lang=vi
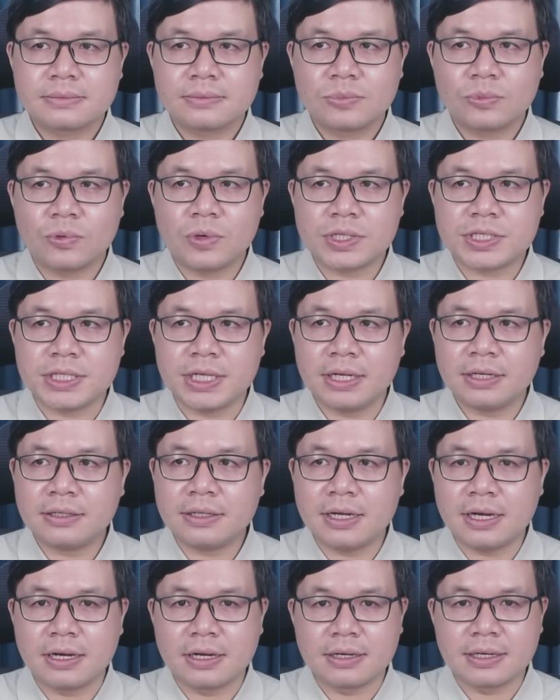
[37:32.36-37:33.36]
cuộc chiến
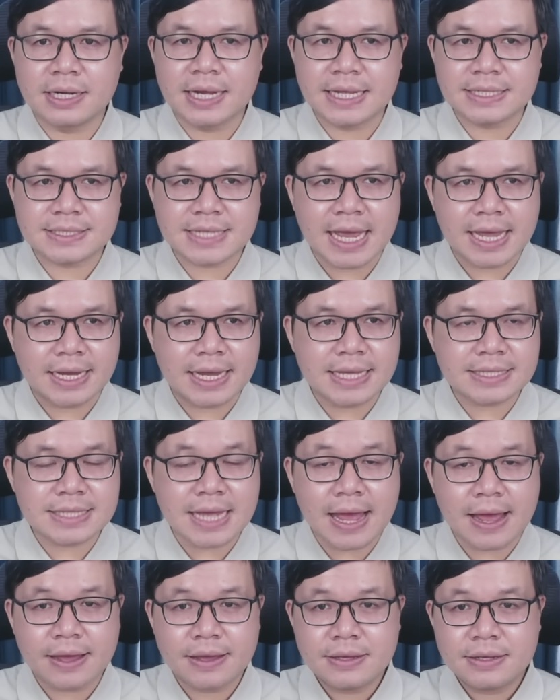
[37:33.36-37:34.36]
ở giải
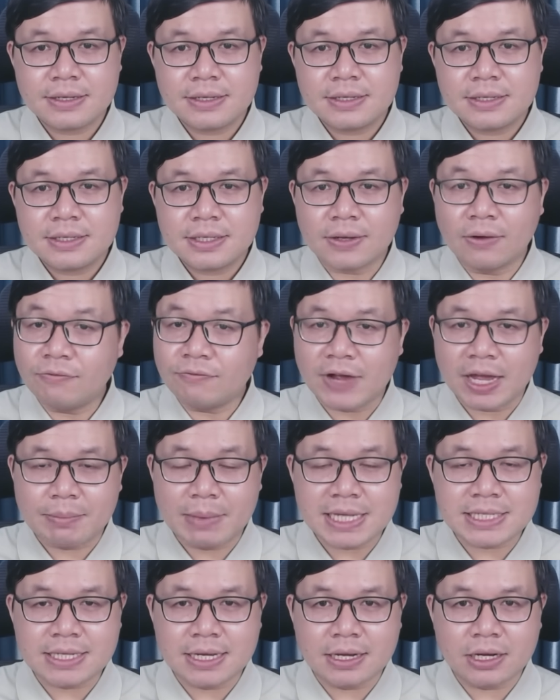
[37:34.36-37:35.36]
Gaza không phải
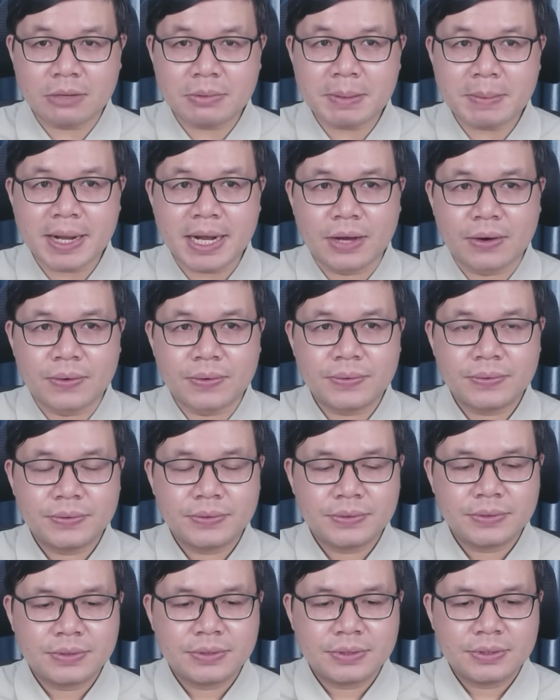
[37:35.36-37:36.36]
bây giờ nó mới bắt đầu
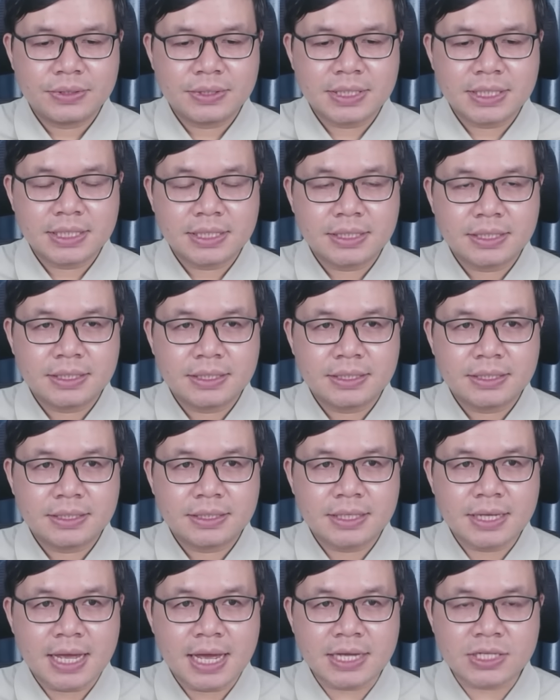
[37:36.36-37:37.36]

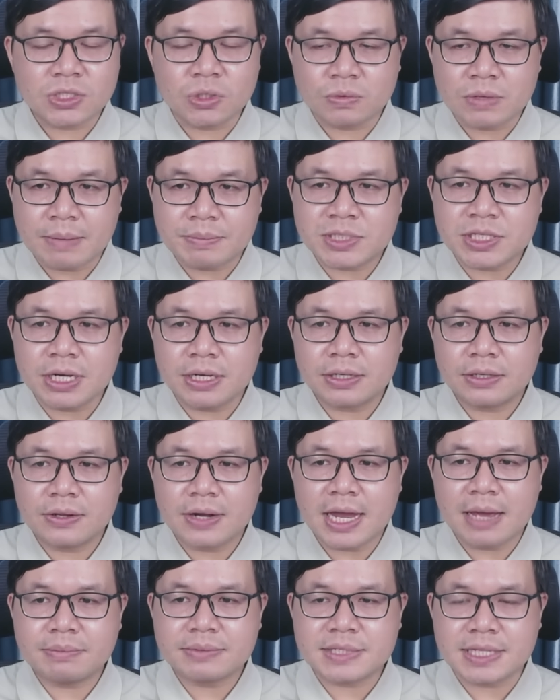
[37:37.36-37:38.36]
hàng chục năm trước nó
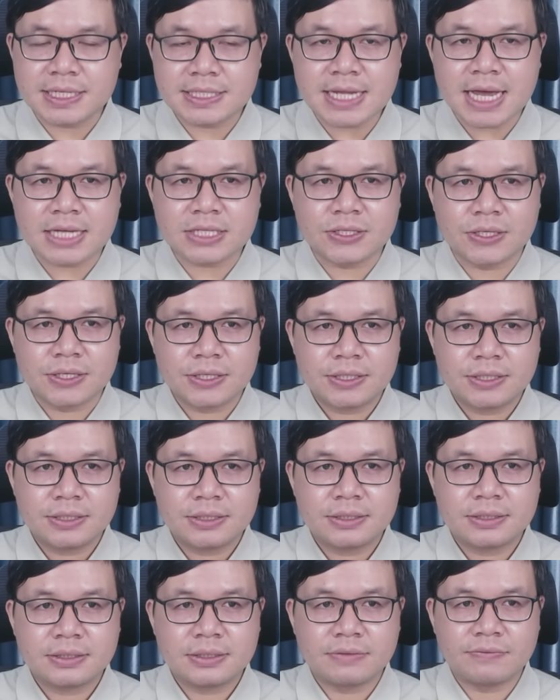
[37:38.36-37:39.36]
đã diễn ra rồi
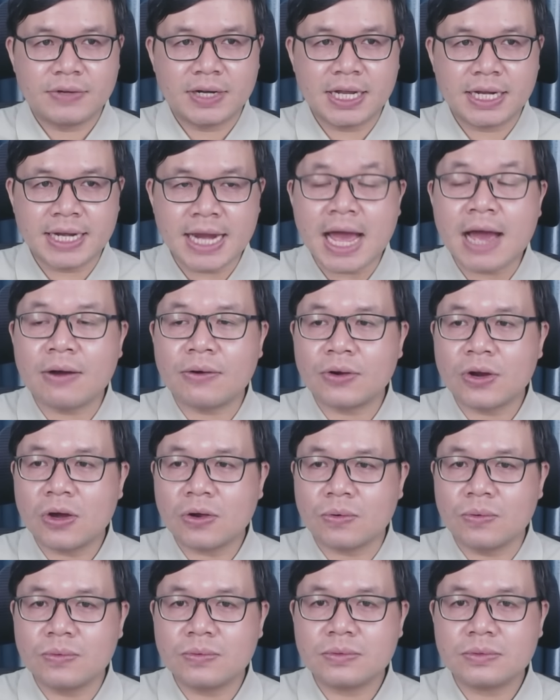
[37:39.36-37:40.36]
và lần nào nó
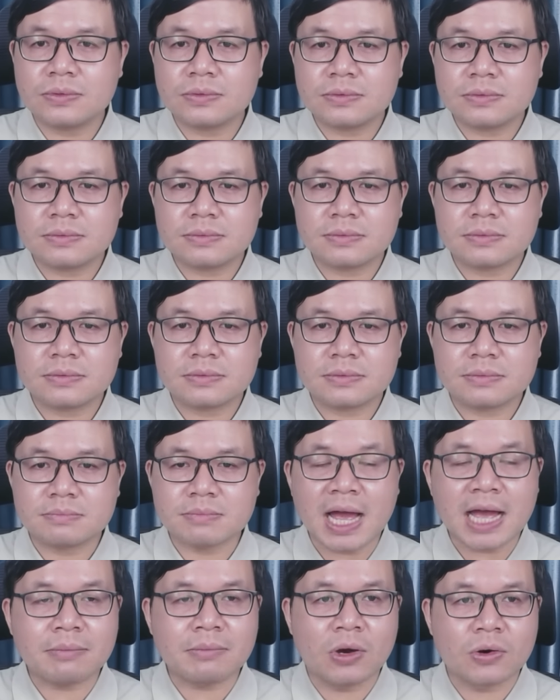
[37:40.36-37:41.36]
cũng
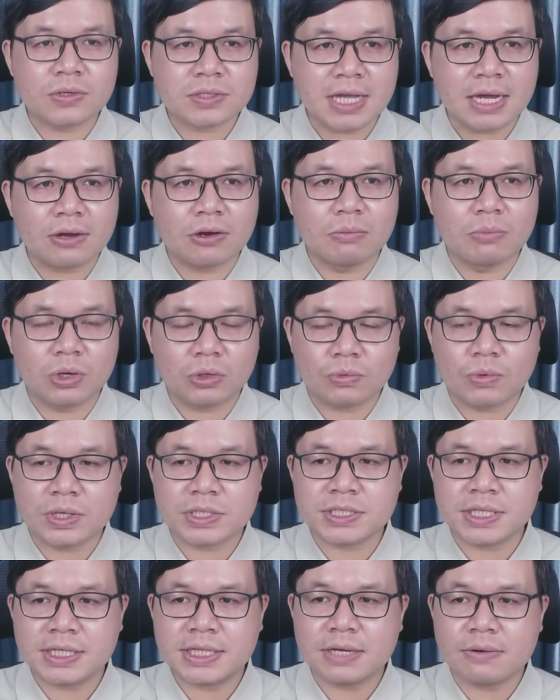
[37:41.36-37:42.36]
mang màu sắc của một cuộc
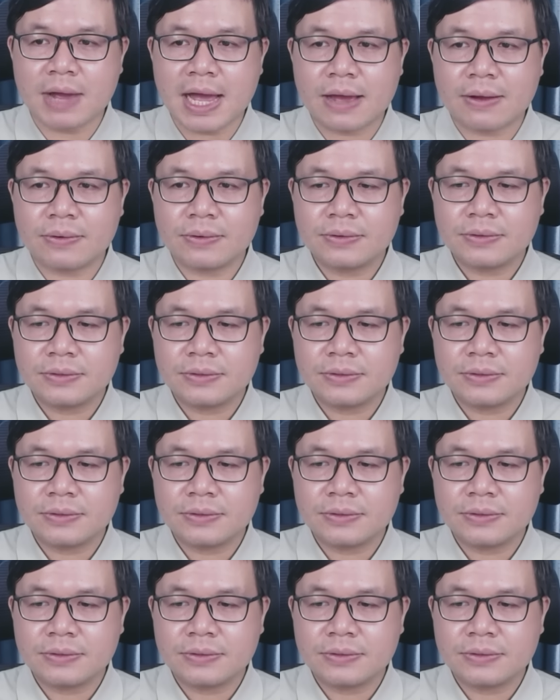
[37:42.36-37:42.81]
chiến tiêu hao